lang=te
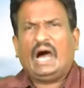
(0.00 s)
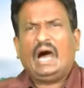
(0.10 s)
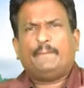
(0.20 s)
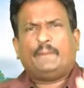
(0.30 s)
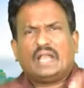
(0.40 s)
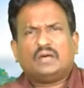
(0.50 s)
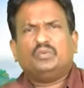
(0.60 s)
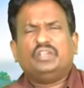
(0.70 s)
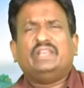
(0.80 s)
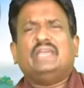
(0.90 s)
ఆ బలం
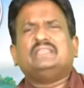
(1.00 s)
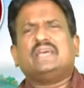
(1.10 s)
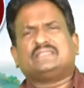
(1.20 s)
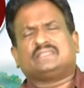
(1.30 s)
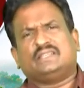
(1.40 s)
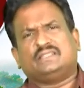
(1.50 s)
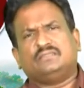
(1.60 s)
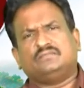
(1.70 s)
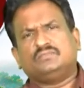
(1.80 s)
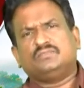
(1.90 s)
నేనేం ఏం చేస్తుంది
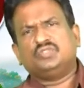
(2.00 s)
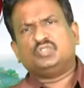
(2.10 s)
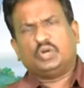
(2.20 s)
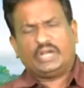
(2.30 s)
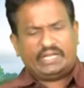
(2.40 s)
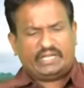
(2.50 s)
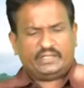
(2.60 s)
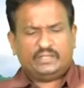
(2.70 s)
చూడండి